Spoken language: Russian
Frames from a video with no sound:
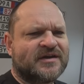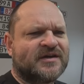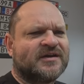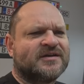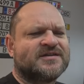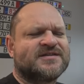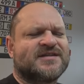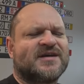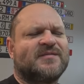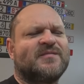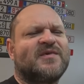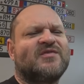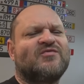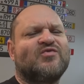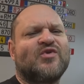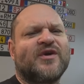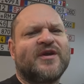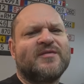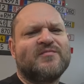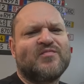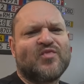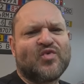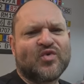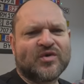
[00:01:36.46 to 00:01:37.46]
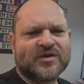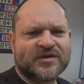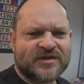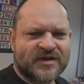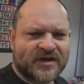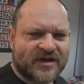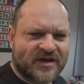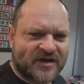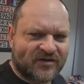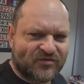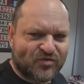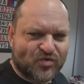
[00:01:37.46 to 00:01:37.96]
самого
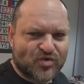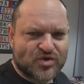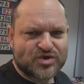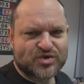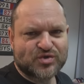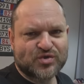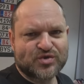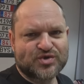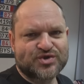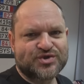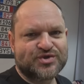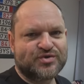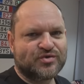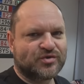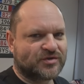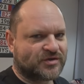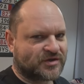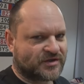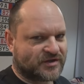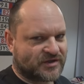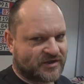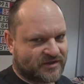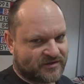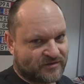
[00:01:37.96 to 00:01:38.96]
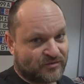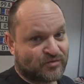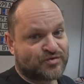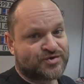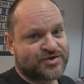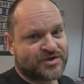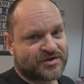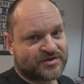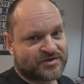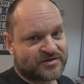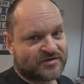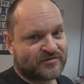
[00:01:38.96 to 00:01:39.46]
ремонта, кого что ждет, и надо
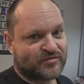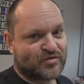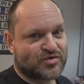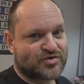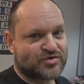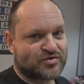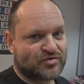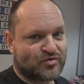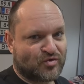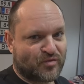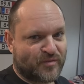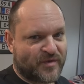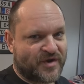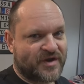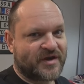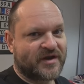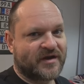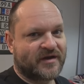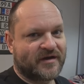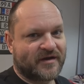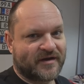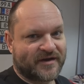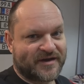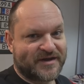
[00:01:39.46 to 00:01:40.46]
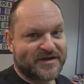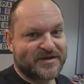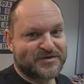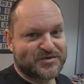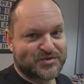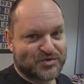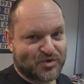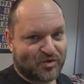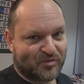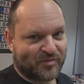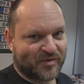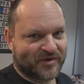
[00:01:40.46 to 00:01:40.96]
учесть того, что у меня
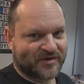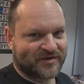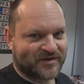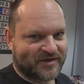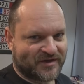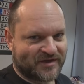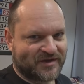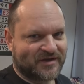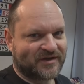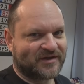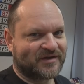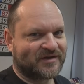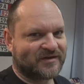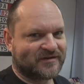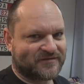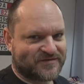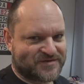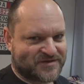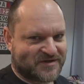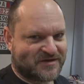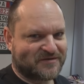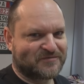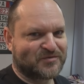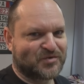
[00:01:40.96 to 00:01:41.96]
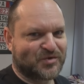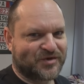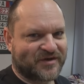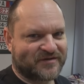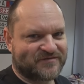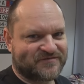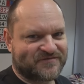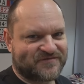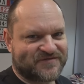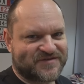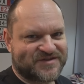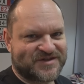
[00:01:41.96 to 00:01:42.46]
есть опыт, и все равно я
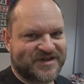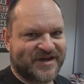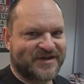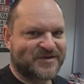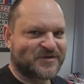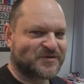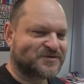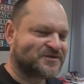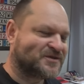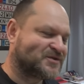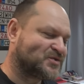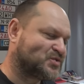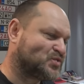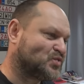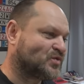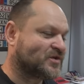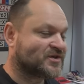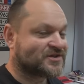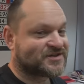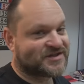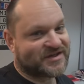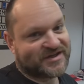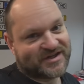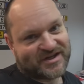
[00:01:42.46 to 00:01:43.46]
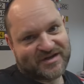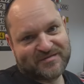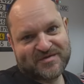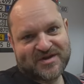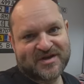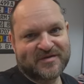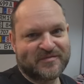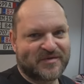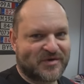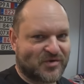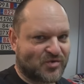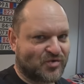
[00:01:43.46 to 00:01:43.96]
встретился, сука, с таким
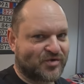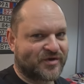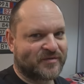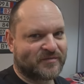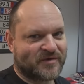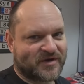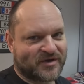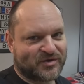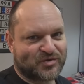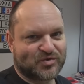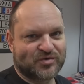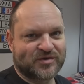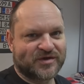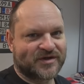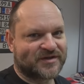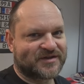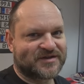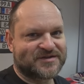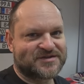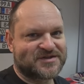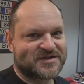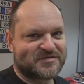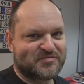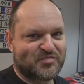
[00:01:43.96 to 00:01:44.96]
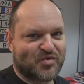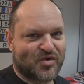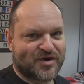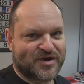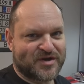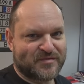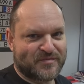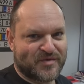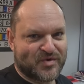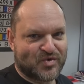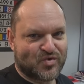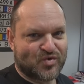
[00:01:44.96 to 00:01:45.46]
геморроем, который до сих пор
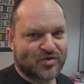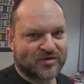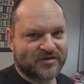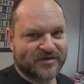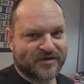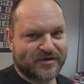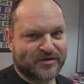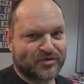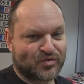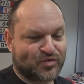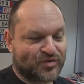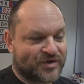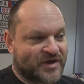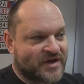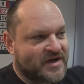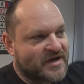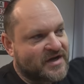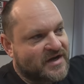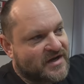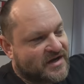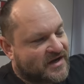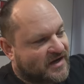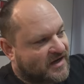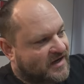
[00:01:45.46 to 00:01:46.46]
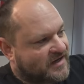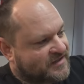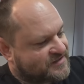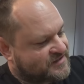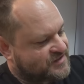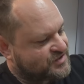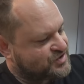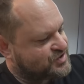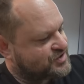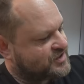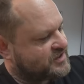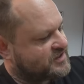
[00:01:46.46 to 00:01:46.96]
не могу отрыгнуть. А
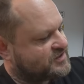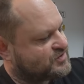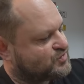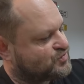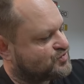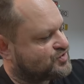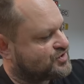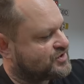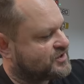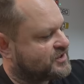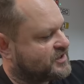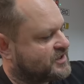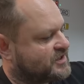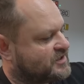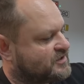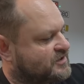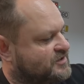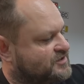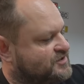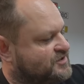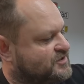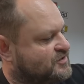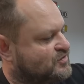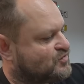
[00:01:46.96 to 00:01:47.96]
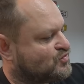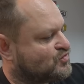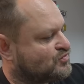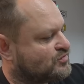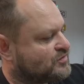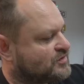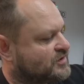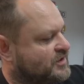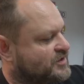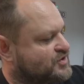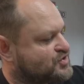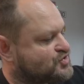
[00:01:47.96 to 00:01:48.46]
сейчас уже на
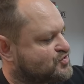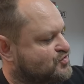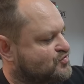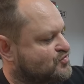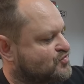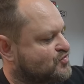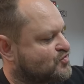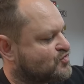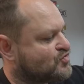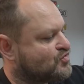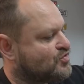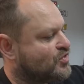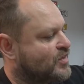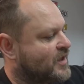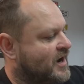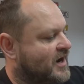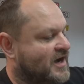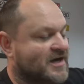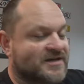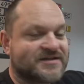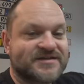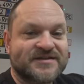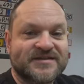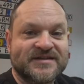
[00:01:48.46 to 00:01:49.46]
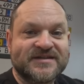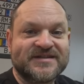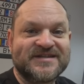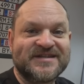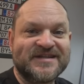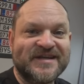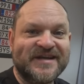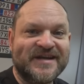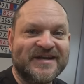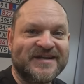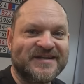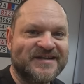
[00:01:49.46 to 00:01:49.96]
секундочку у нас
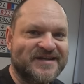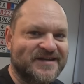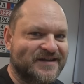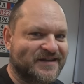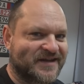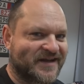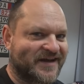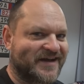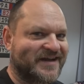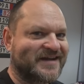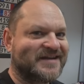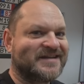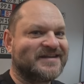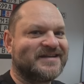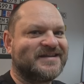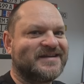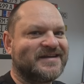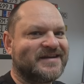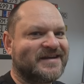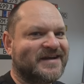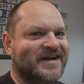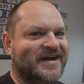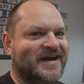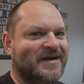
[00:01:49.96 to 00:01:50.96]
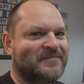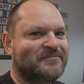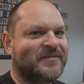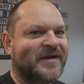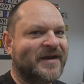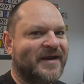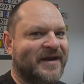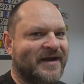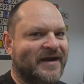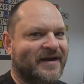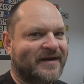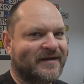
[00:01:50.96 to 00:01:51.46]
середина
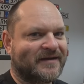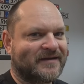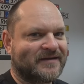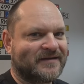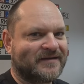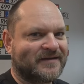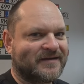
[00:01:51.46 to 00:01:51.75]
декабря